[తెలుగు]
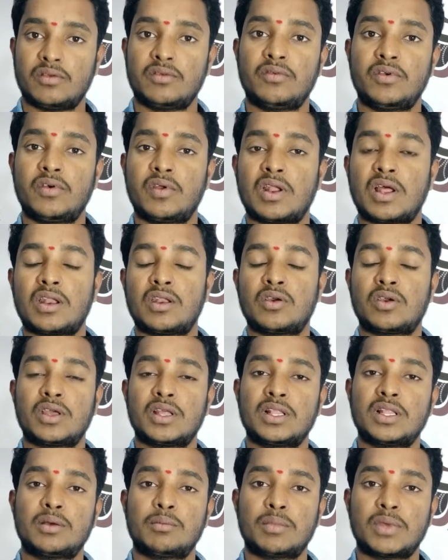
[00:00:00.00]
వివరాల్లోకి
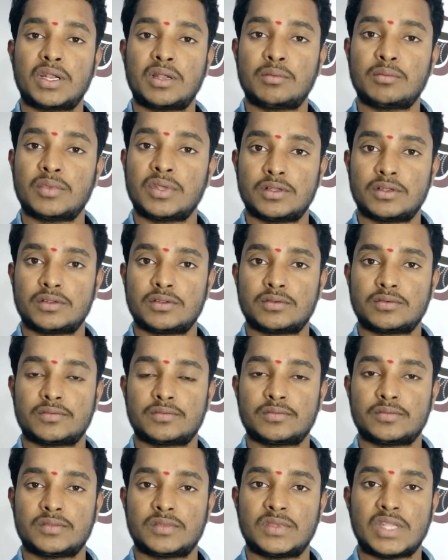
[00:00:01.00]
వెళ్దాం మనం
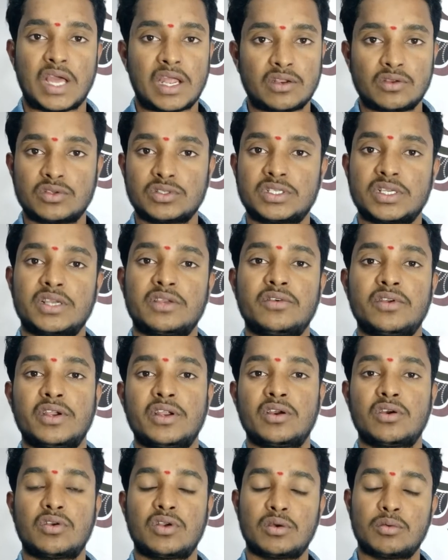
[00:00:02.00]
దాని గురించి ఈ
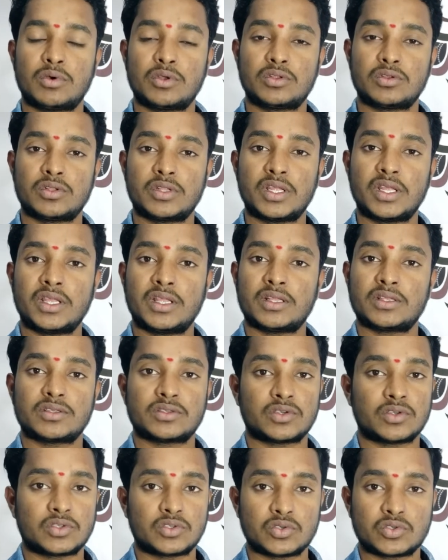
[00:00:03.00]
వీడియో ఉండబోతుంది
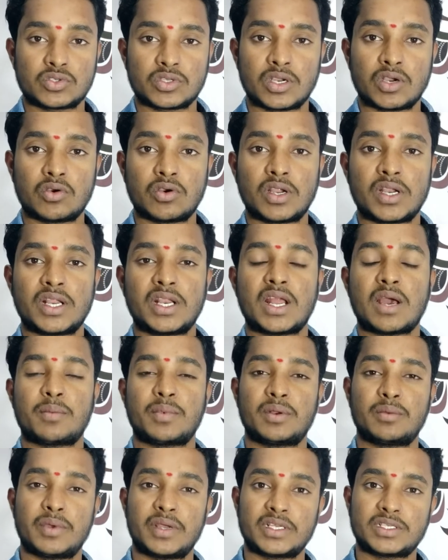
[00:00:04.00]
సో చూస్తూనే ఉండండి నా
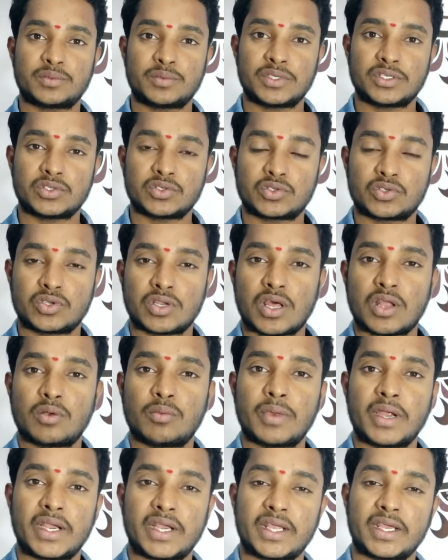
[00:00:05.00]
పేరు మహేష్ మీరు చూస్తున్నారు
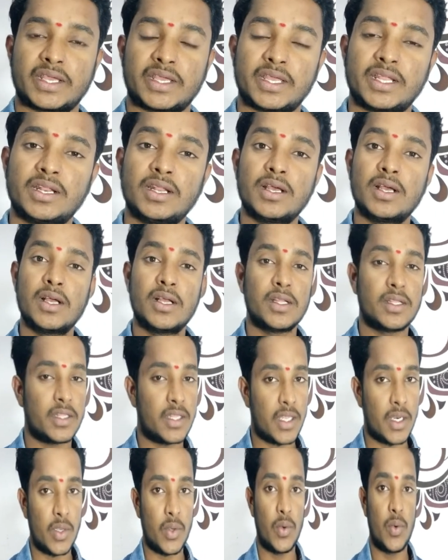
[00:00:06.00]
మై టెక్ ఇన్
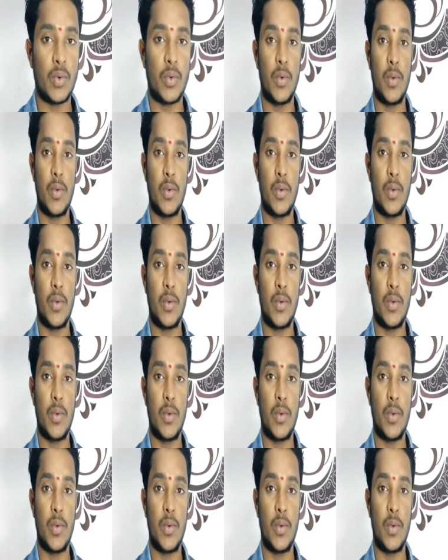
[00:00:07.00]
తెలుగు